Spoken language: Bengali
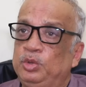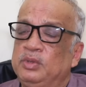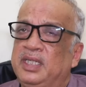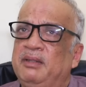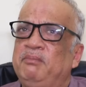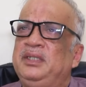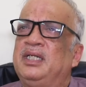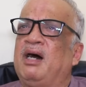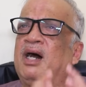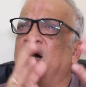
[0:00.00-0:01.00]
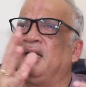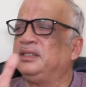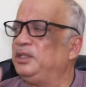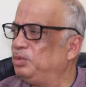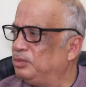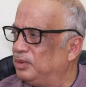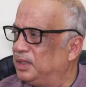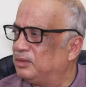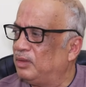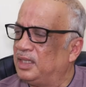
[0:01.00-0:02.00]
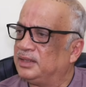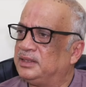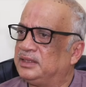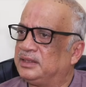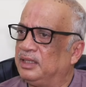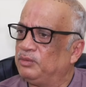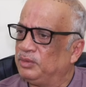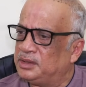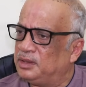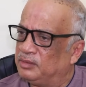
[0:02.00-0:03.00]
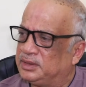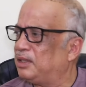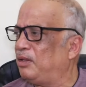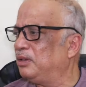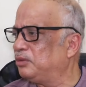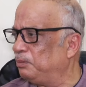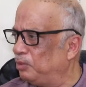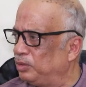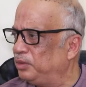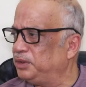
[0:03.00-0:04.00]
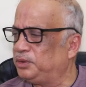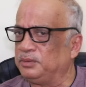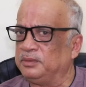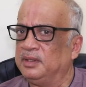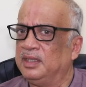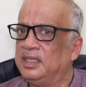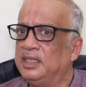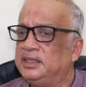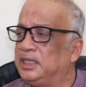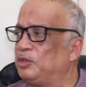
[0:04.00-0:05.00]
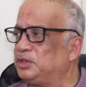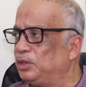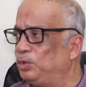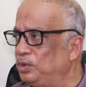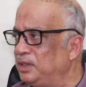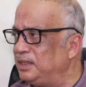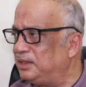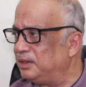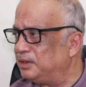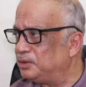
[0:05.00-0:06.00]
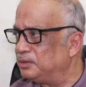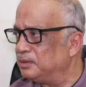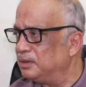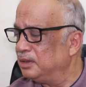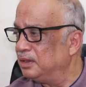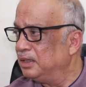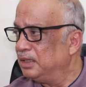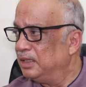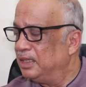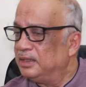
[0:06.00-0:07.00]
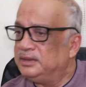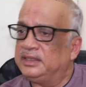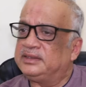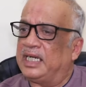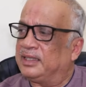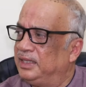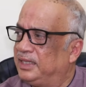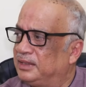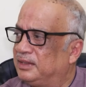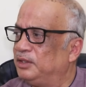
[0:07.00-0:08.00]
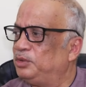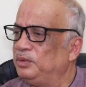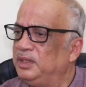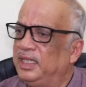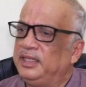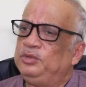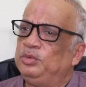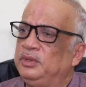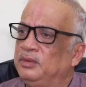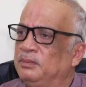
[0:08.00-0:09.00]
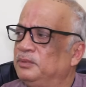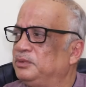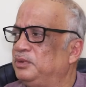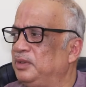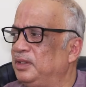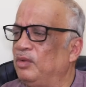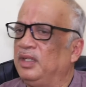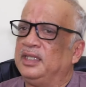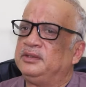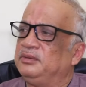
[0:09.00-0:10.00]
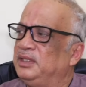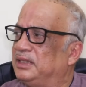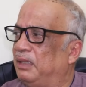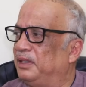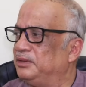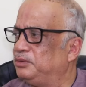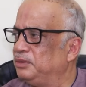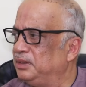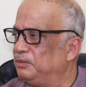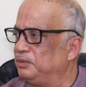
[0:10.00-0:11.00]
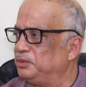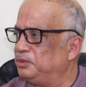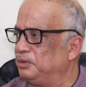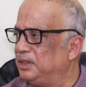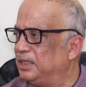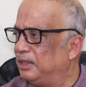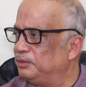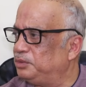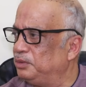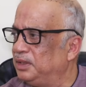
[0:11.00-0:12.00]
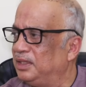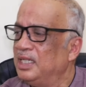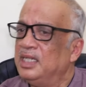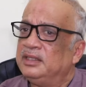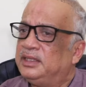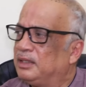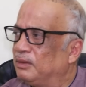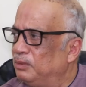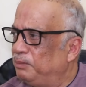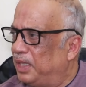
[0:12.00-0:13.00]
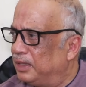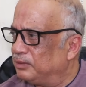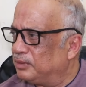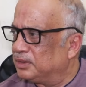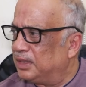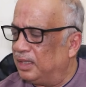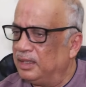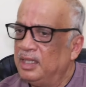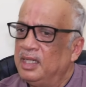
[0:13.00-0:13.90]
ইস্যুকে বিরাট ইস্যু করে তোলার চেষ্টা করেছিল সেটা হয়তো বড় ইস্যু সেটা হচ্ছে দুর্নীতির ইস্যু যে চাকরি ক্ষেত্রে চুরি এই চুরি অমুক চুরি কয়লা চুরি সাবান চুরি গরু চুরি আলু চুরি সেটা খুব ভালো কথা